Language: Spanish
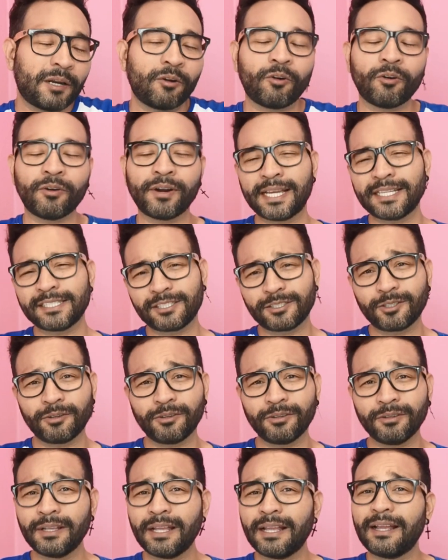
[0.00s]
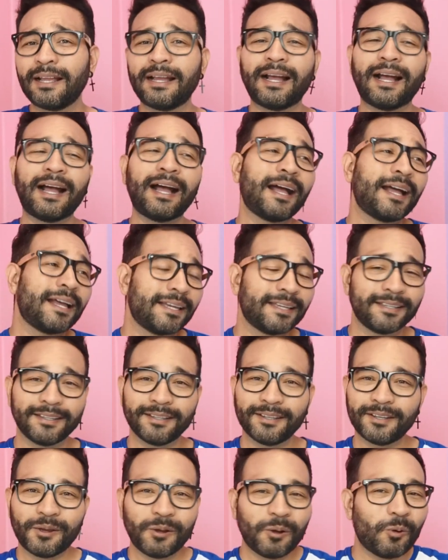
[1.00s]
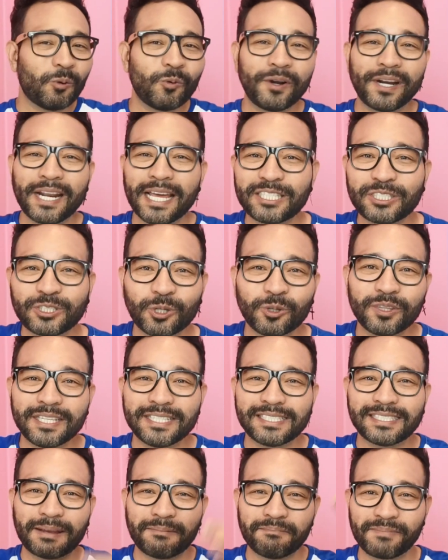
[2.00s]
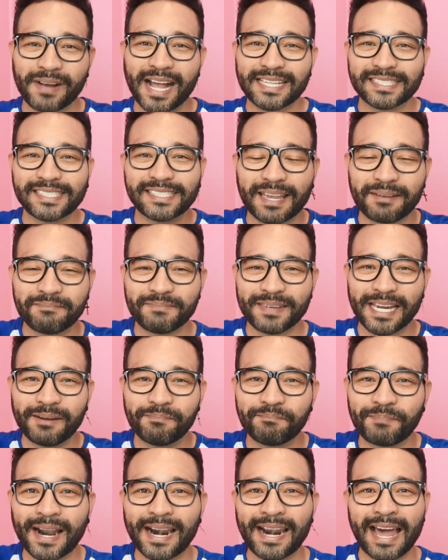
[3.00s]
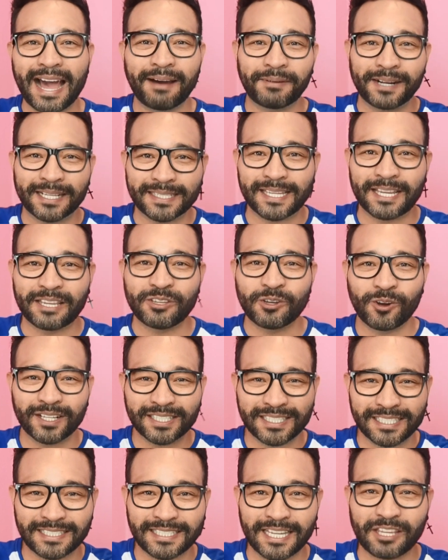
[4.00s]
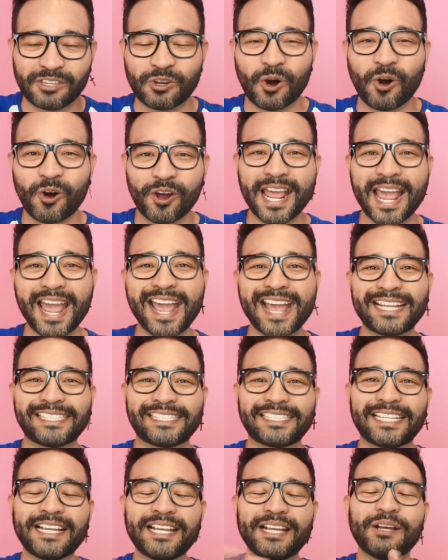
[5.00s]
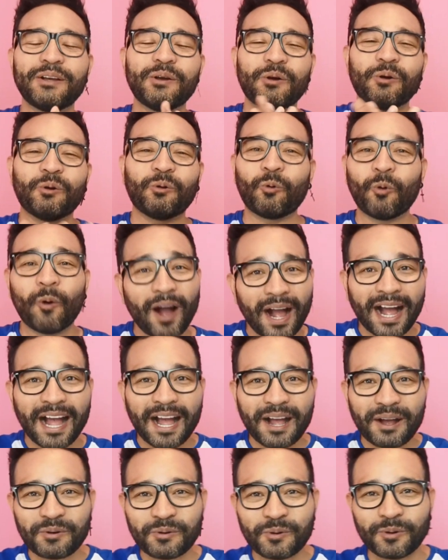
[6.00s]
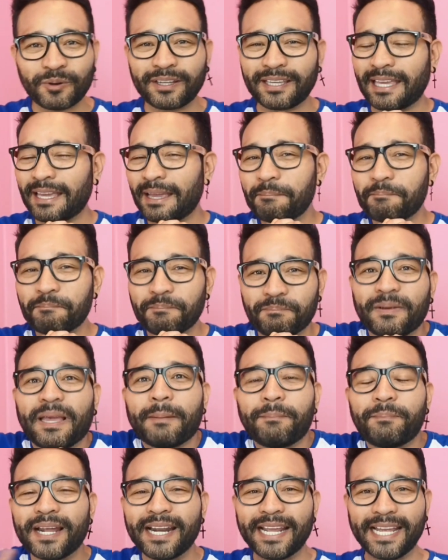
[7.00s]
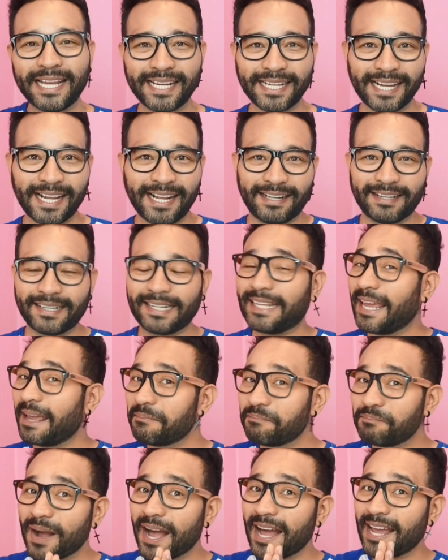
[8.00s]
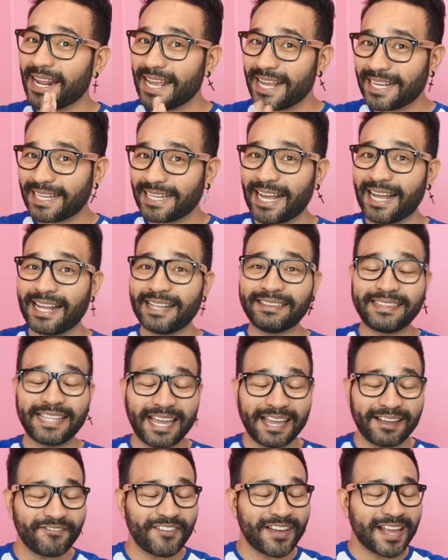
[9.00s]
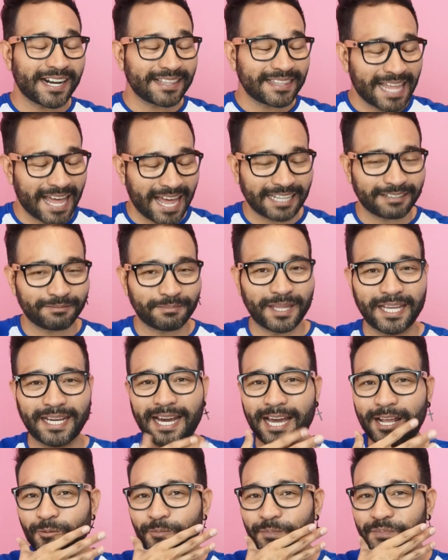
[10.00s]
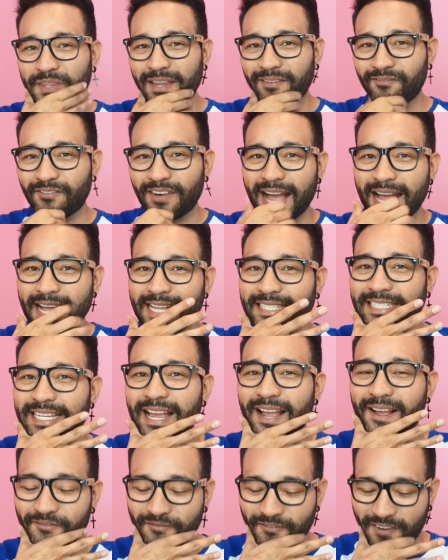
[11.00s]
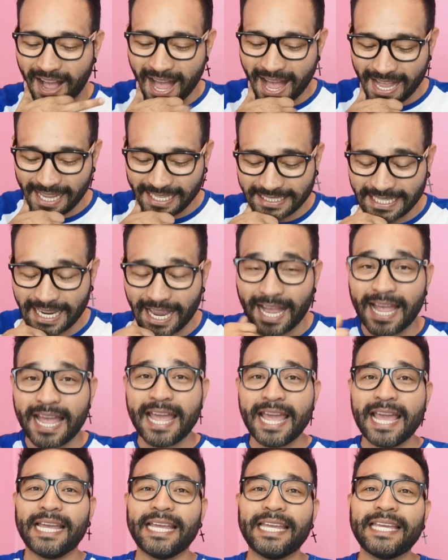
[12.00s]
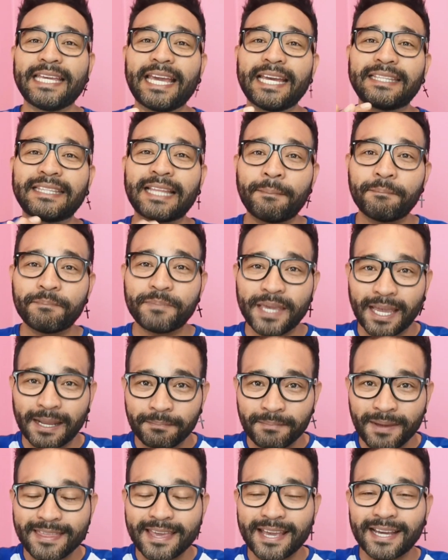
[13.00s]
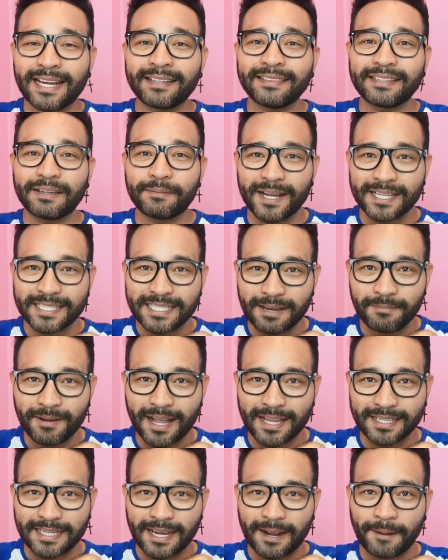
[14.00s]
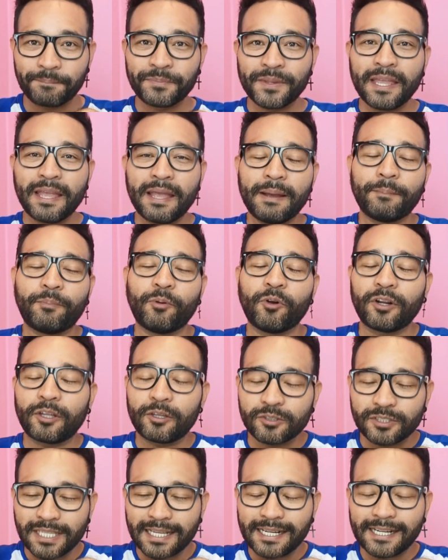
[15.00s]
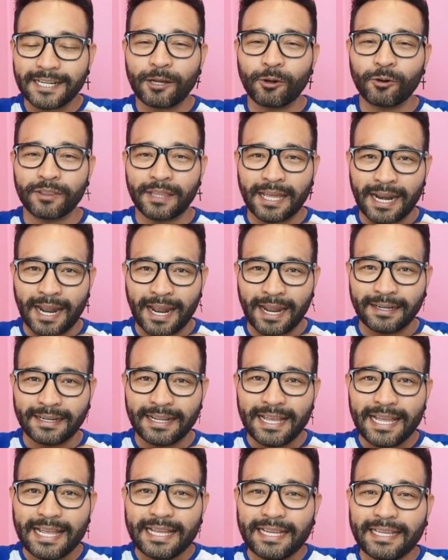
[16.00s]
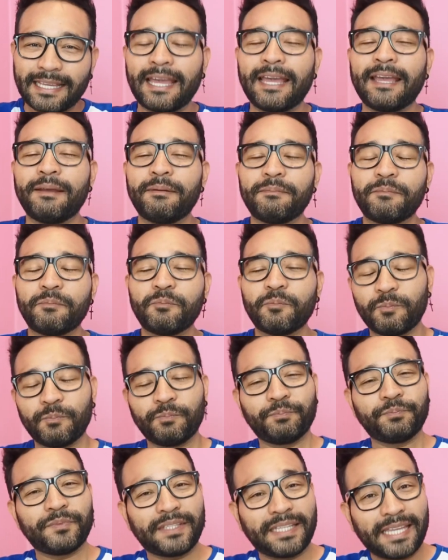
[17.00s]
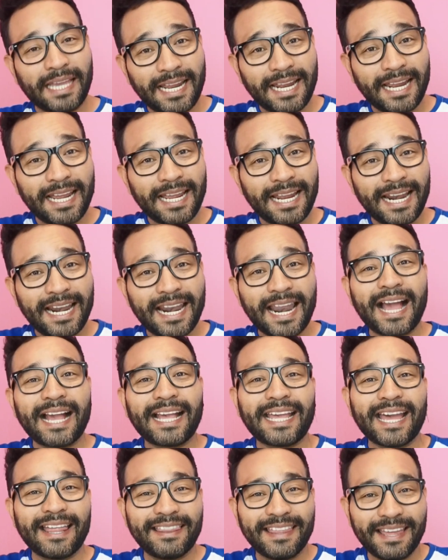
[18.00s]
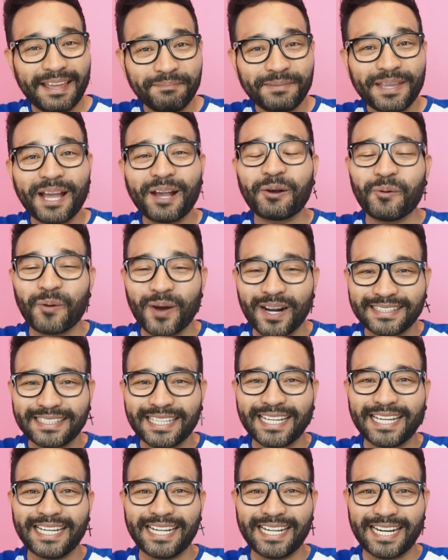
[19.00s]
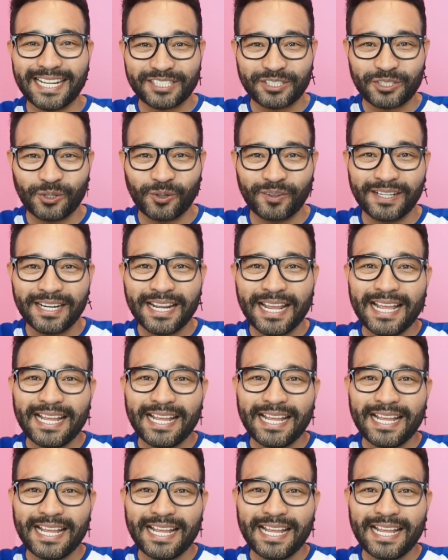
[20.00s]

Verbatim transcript: pero con esto, ay, un hecho dice más que mil palabras, señoras y señores. ¡Wow! ¡Qué, pareja! ¡Qué pareja! De verdad, me dejaron de vaya, vaya. Y que también me dejan de vaya, vaya, porque ustedes recordarán que, la Academia Cuarta Generación,